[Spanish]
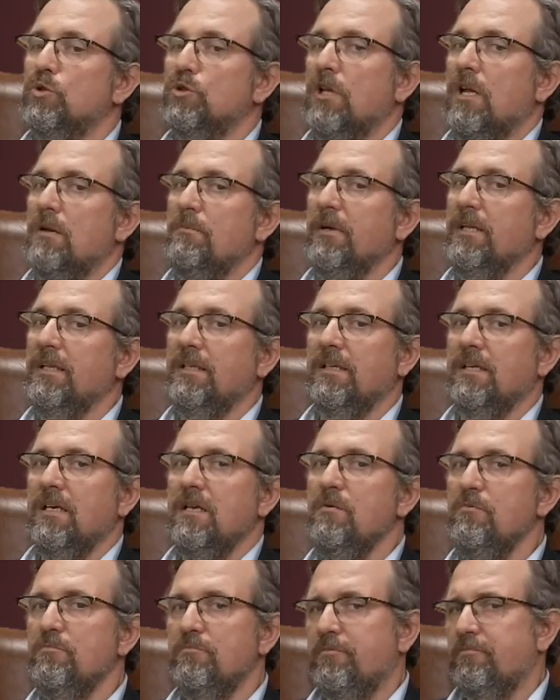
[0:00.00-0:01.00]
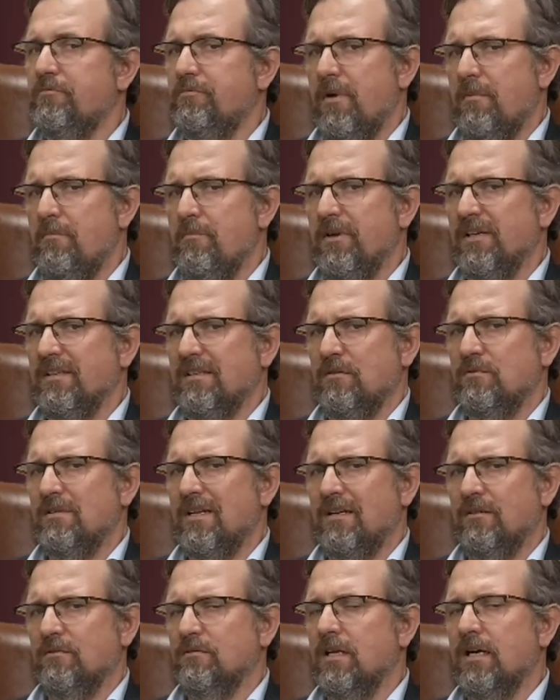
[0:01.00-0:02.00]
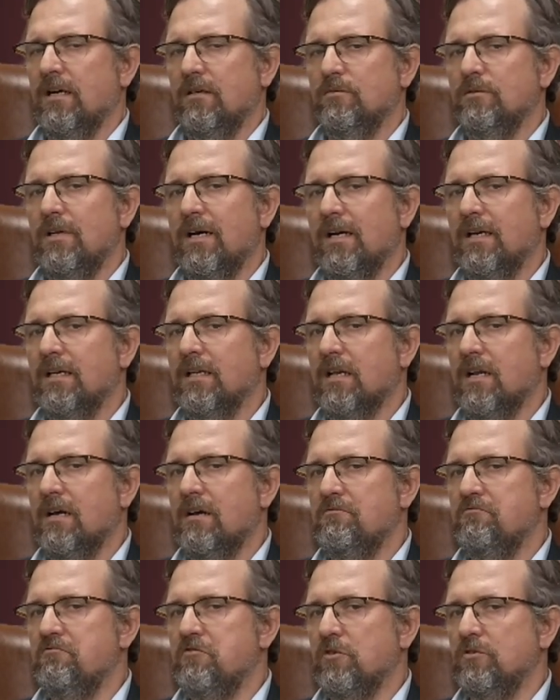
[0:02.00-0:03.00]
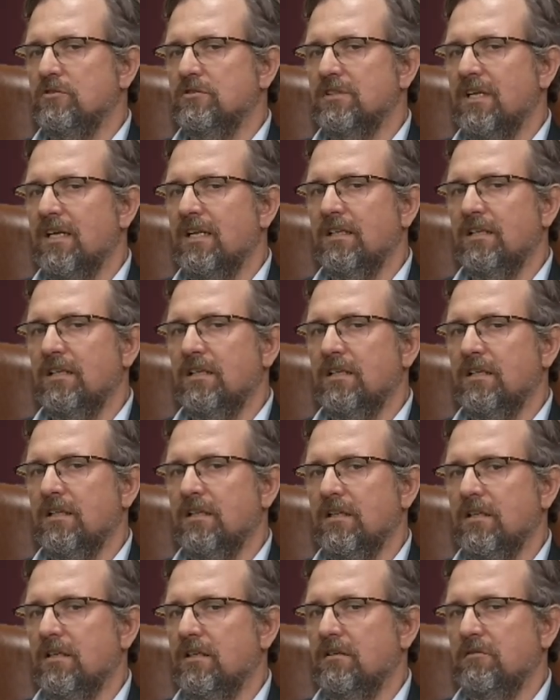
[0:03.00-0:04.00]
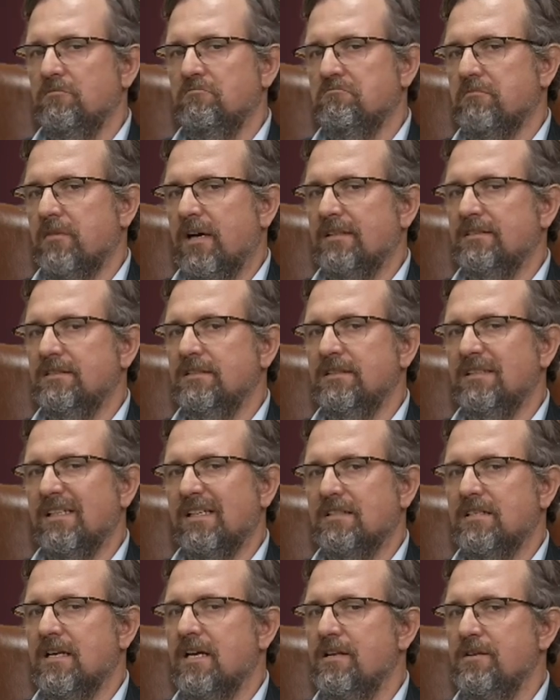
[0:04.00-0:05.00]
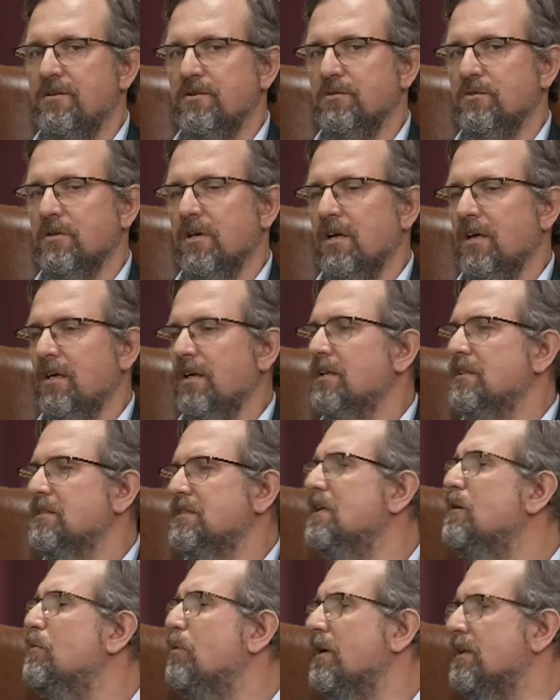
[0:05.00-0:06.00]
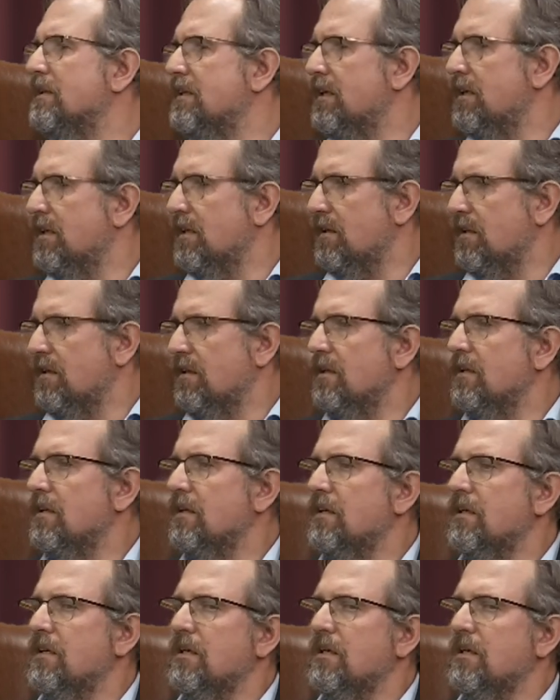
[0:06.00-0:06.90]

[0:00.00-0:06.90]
Totalmente. Empieza una, una guerra frontal de casi tres años, sin cuartel